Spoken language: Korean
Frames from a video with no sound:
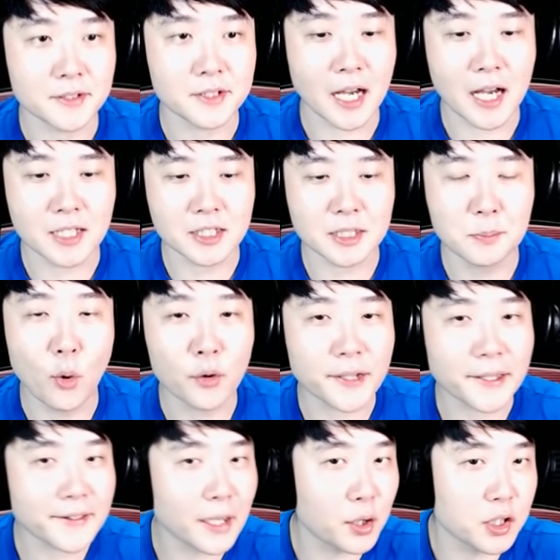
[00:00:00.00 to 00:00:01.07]
자, 지금
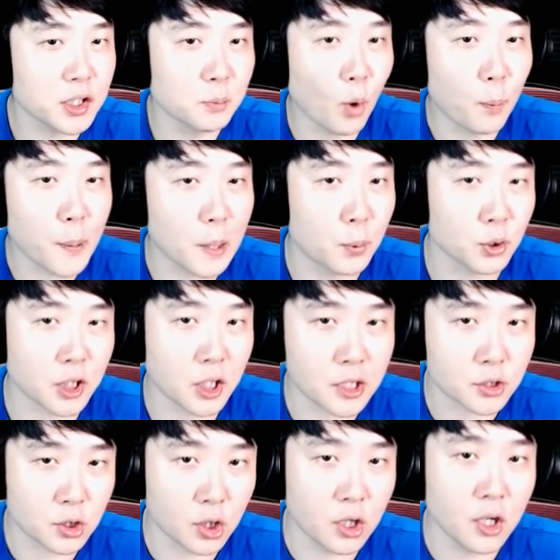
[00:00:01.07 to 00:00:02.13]
모사사우루스 목표를
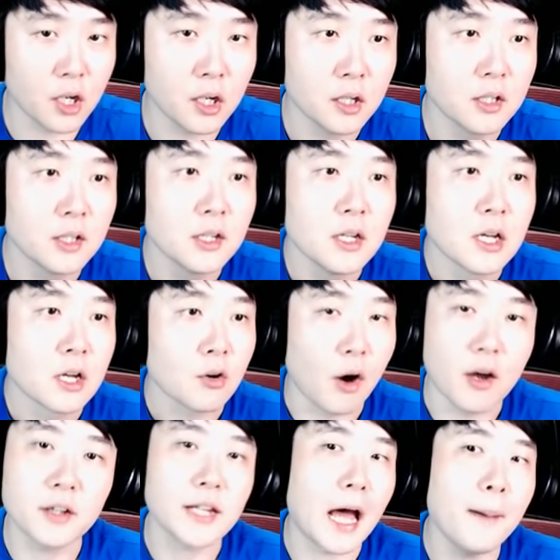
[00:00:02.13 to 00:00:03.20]
포착했죠?
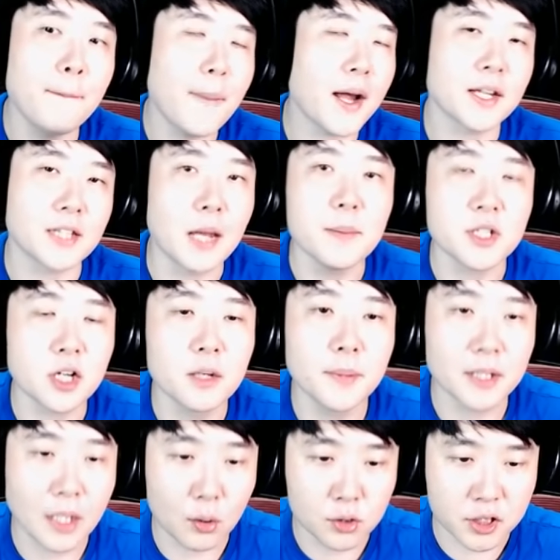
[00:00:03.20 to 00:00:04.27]
과연 한 방에 데미지 얼마
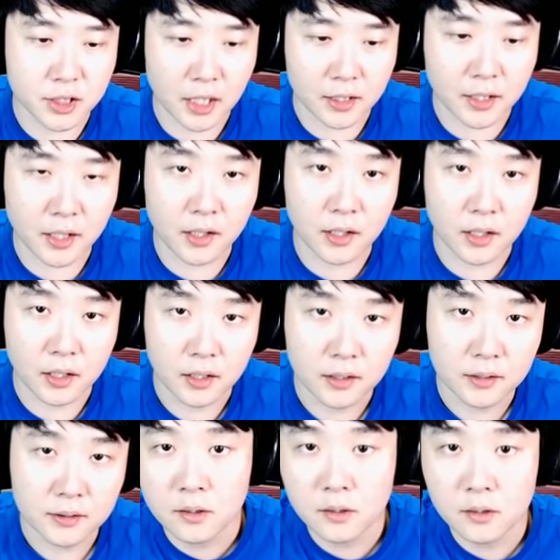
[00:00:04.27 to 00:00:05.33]
나올지 갈게요.
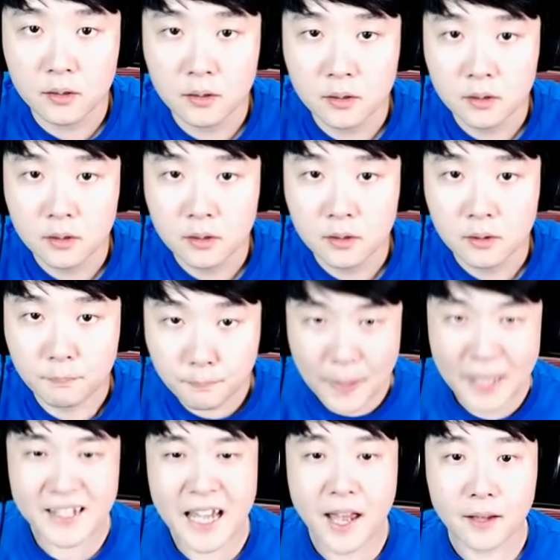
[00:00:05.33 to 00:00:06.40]

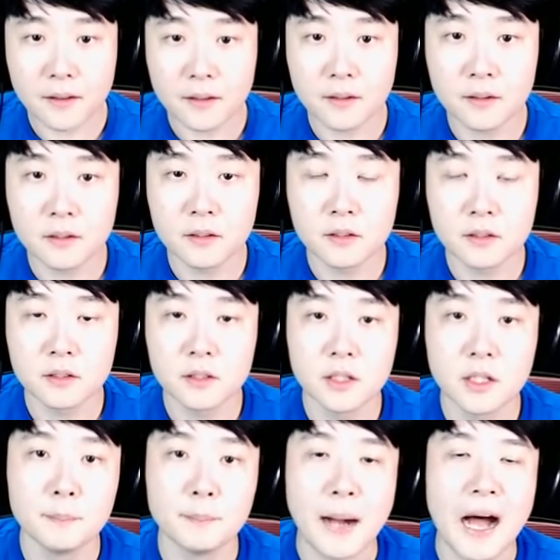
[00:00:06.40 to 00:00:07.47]
빠세!
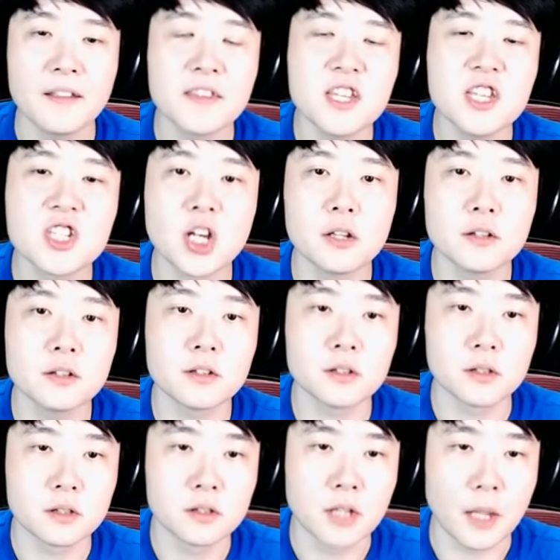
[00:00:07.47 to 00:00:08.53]

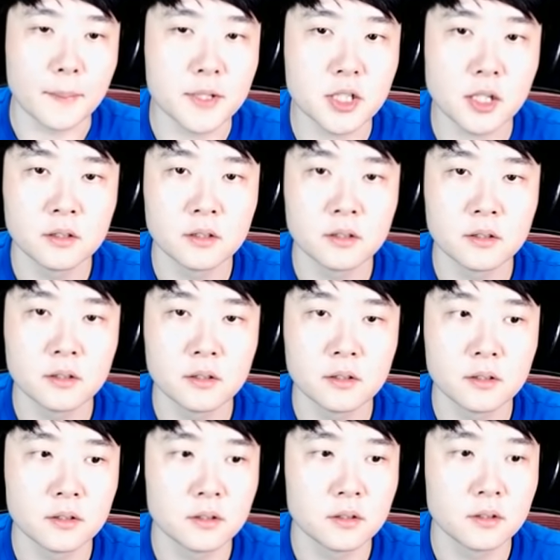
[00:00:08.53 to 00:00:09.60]
12,000 데미지?
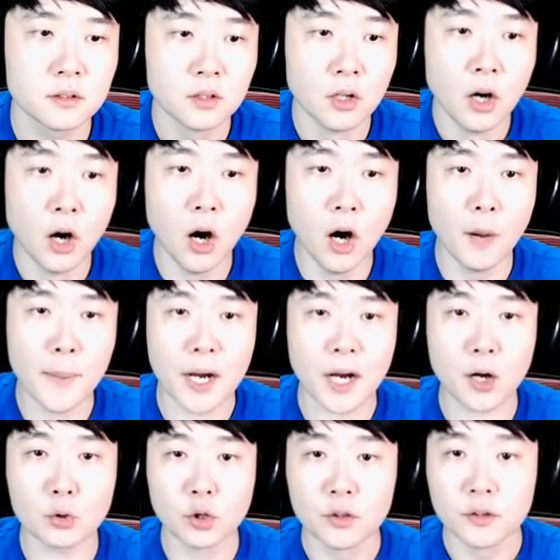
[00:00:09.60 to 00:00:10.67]

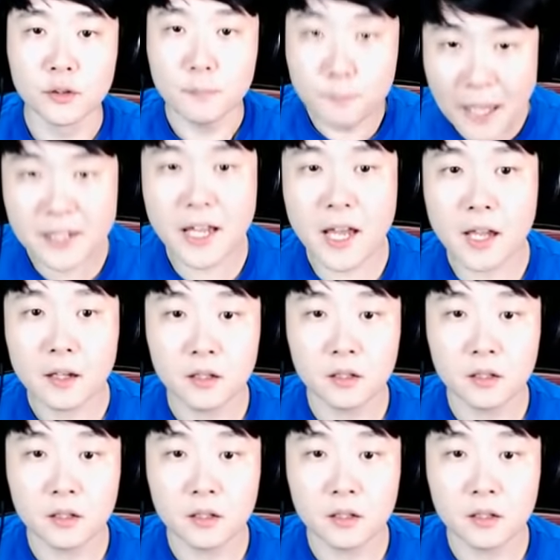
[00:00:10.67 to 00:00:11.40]
메갈로돈! 빠세!